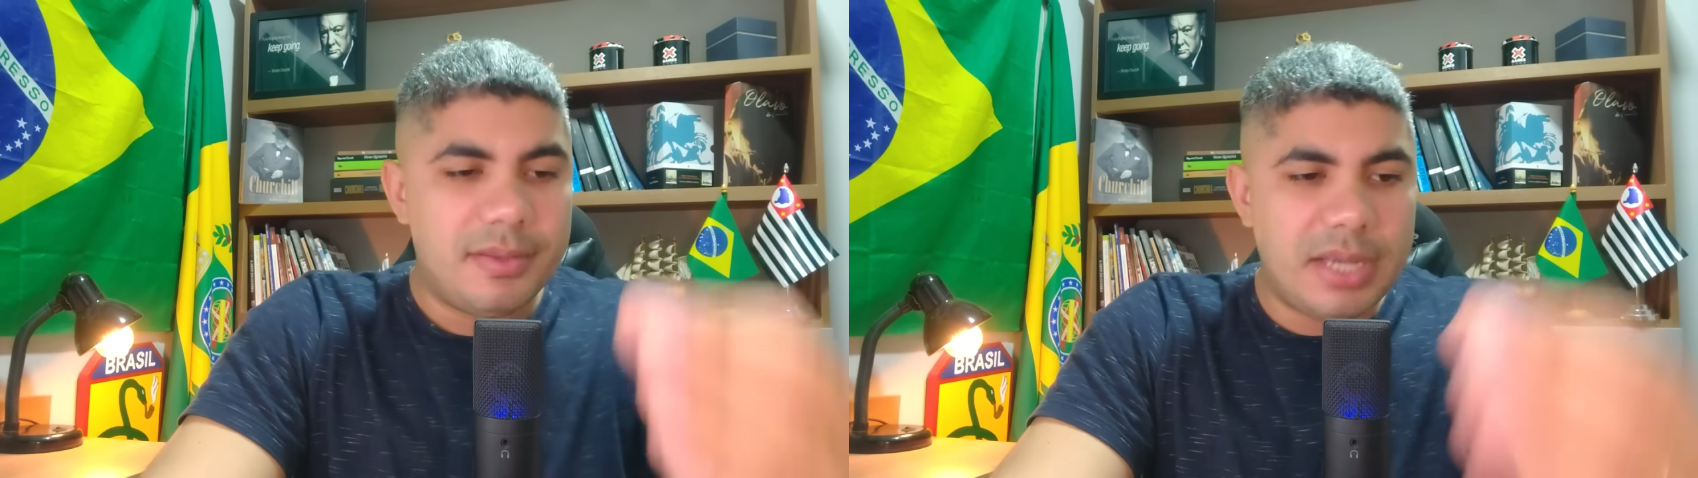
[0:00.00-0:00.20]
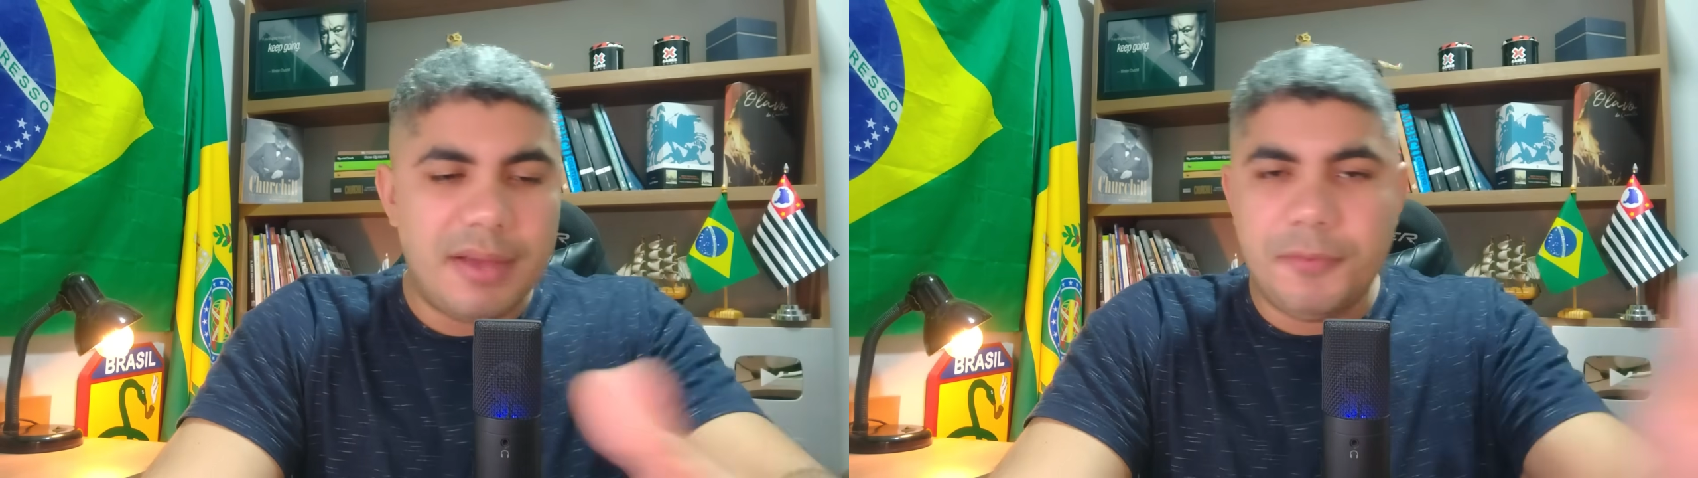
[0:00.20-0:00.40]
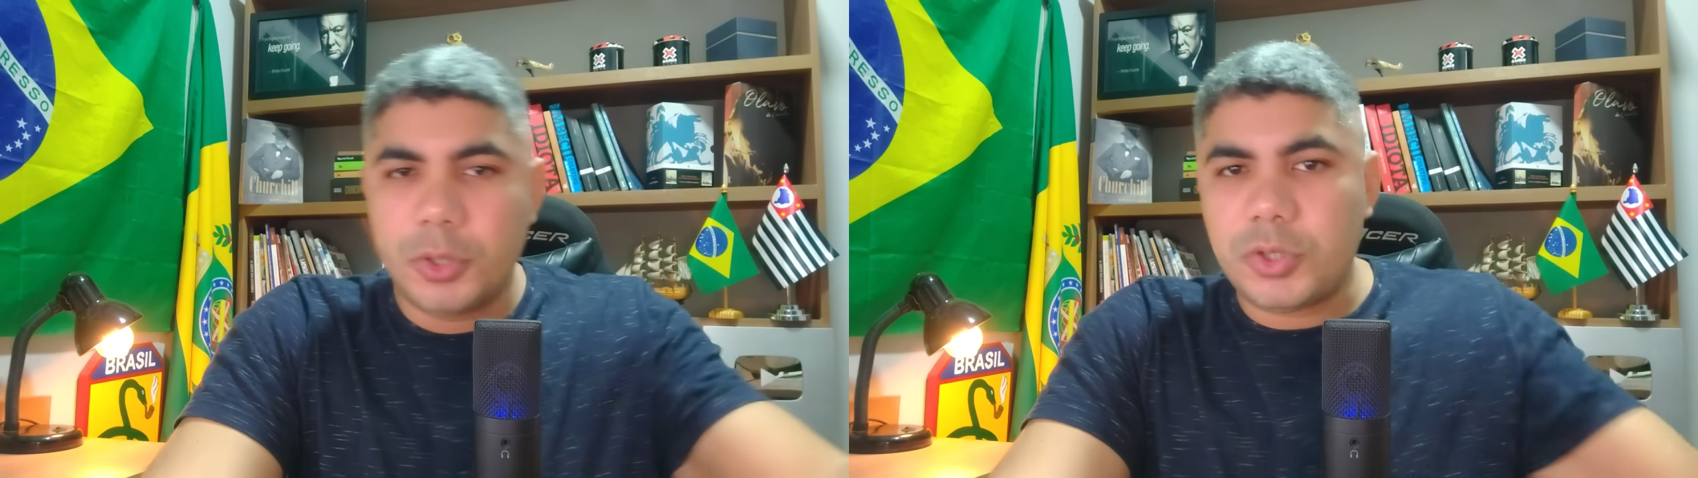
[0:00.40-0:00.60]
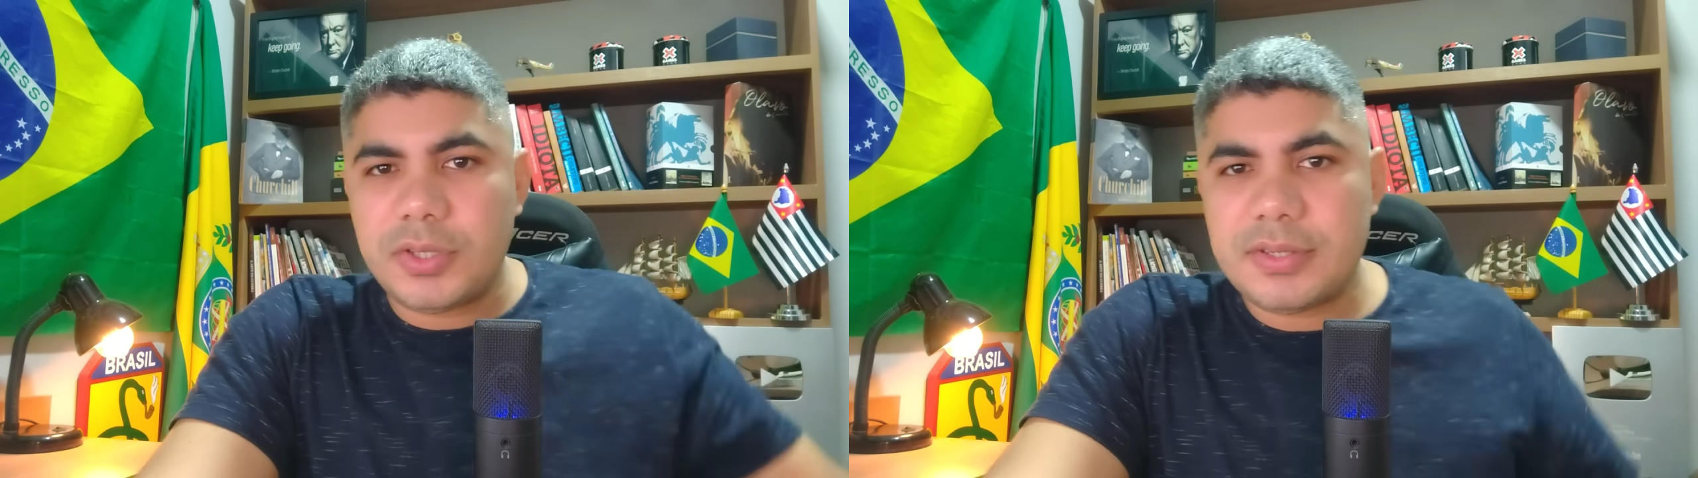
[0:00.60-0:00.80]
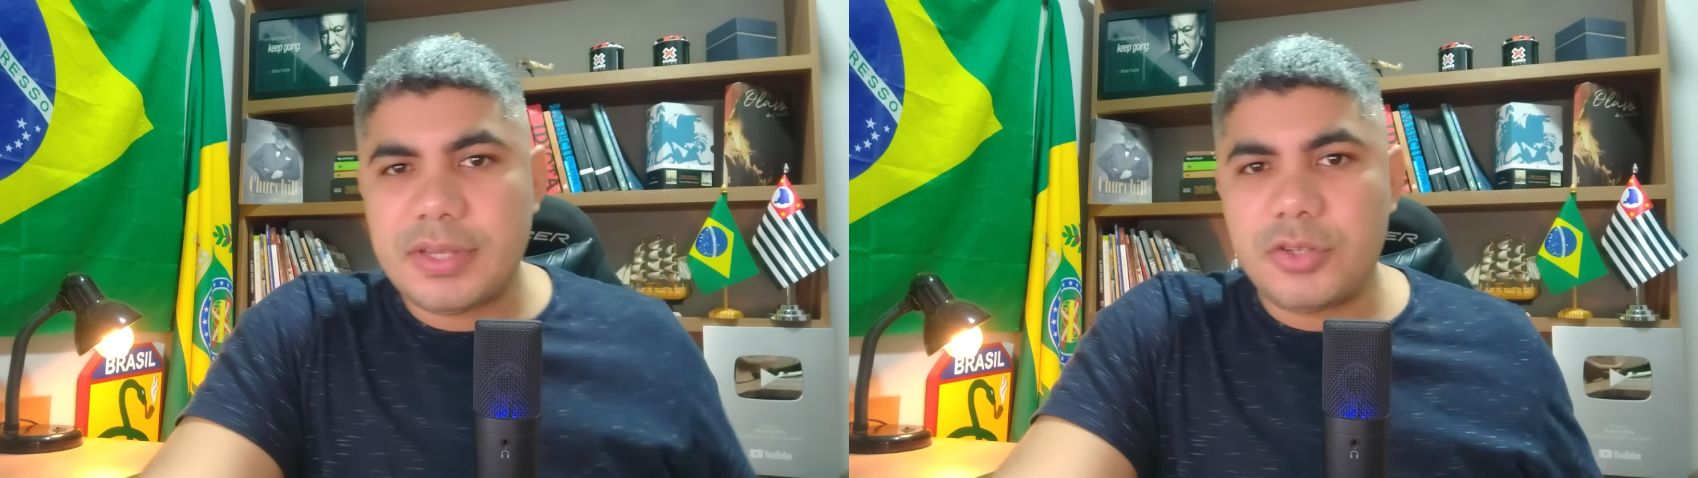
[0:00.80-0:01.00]
Travou
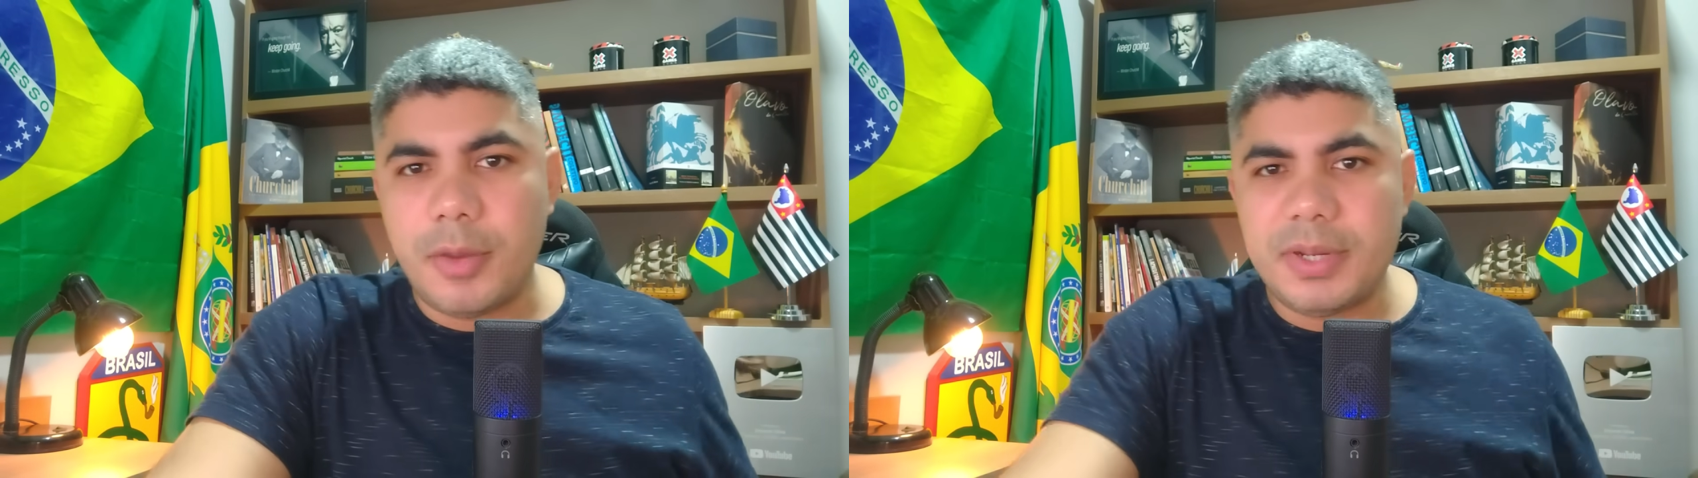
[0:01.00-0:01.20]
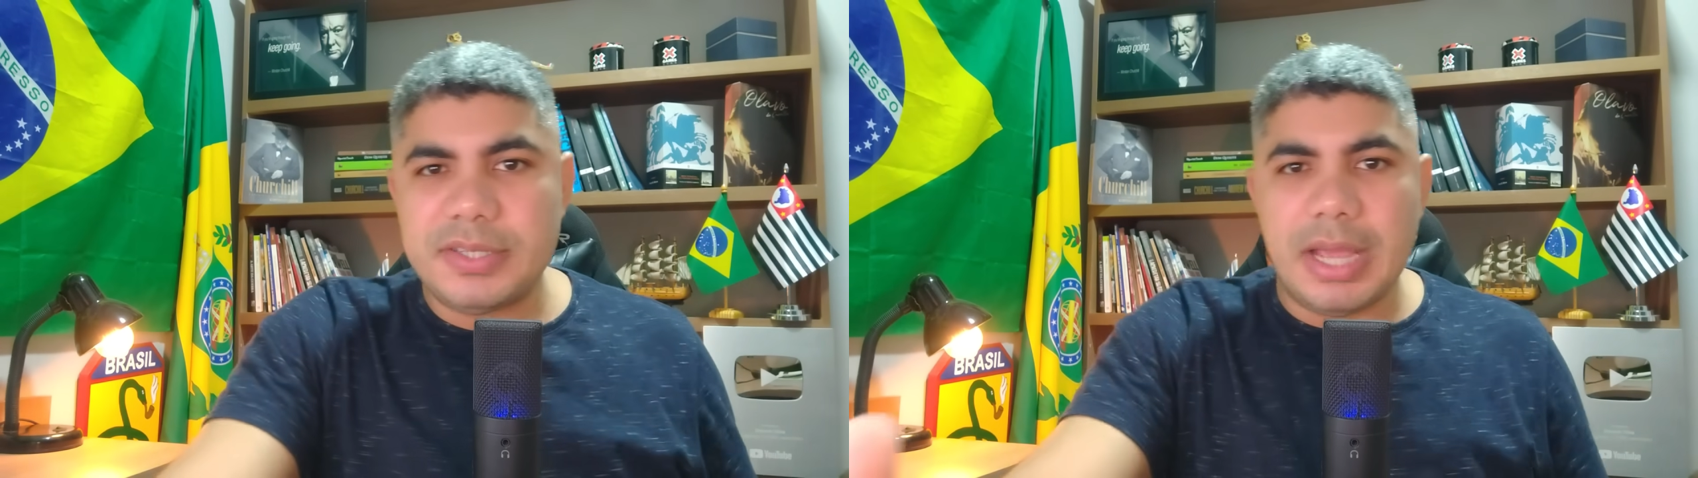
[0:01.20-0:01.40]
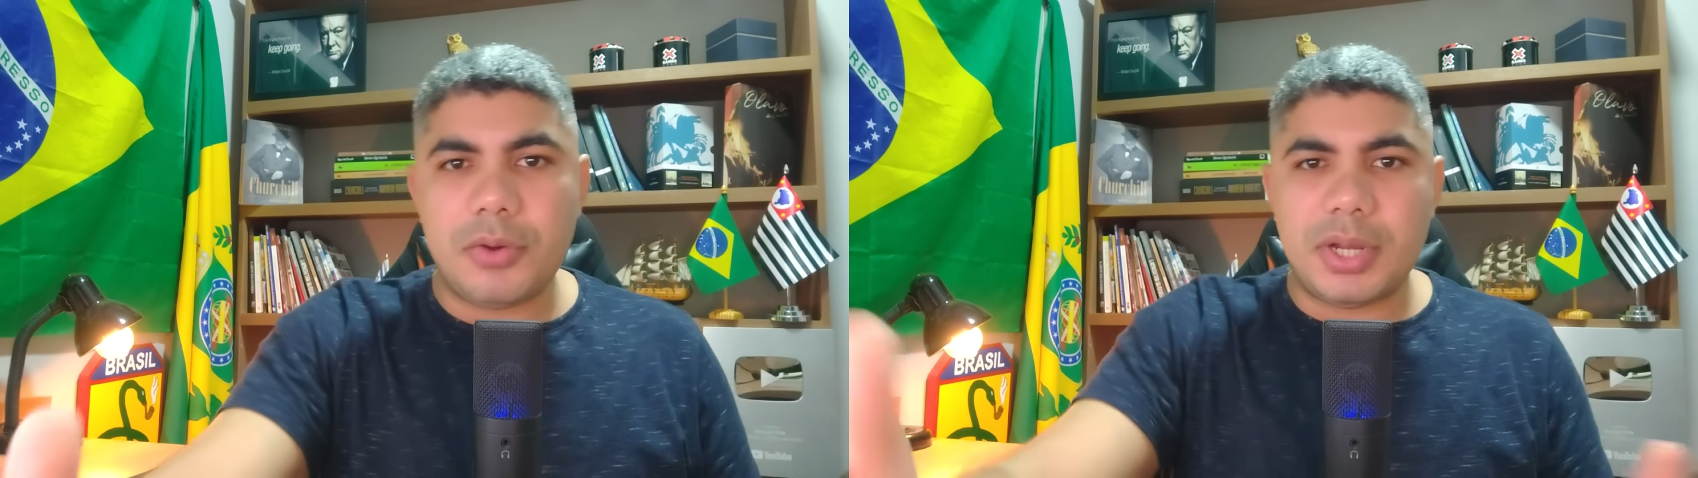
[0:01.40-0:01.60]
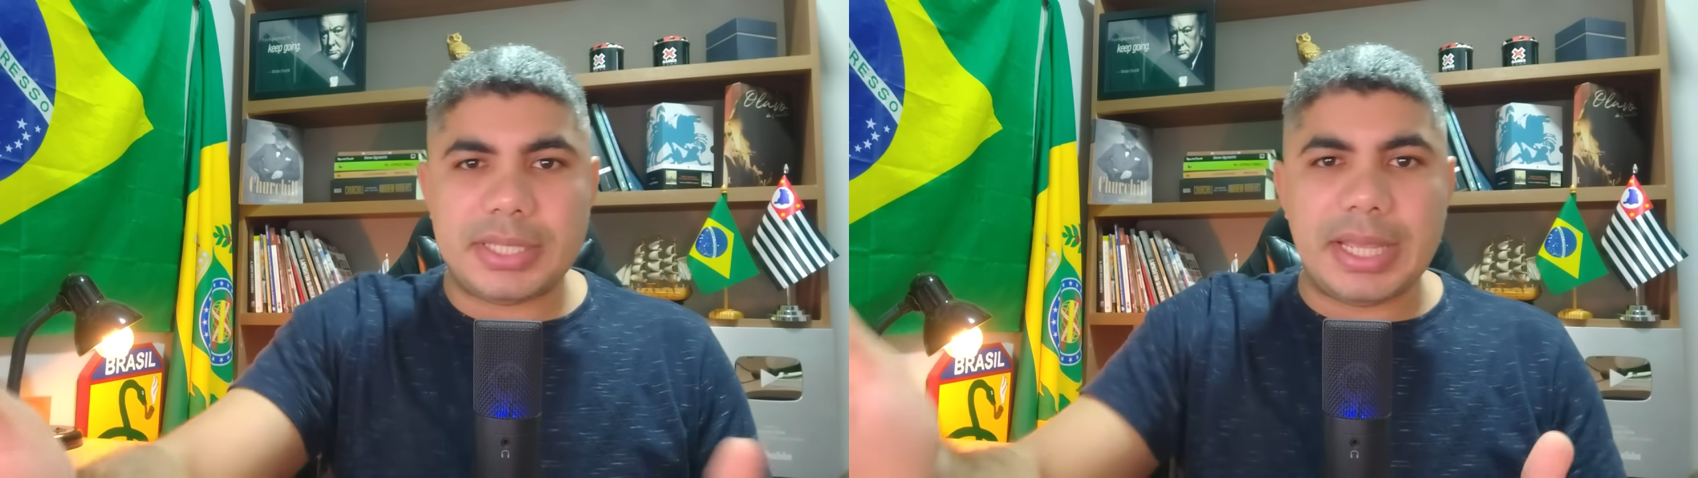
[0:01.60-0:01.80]
todas as obras e agora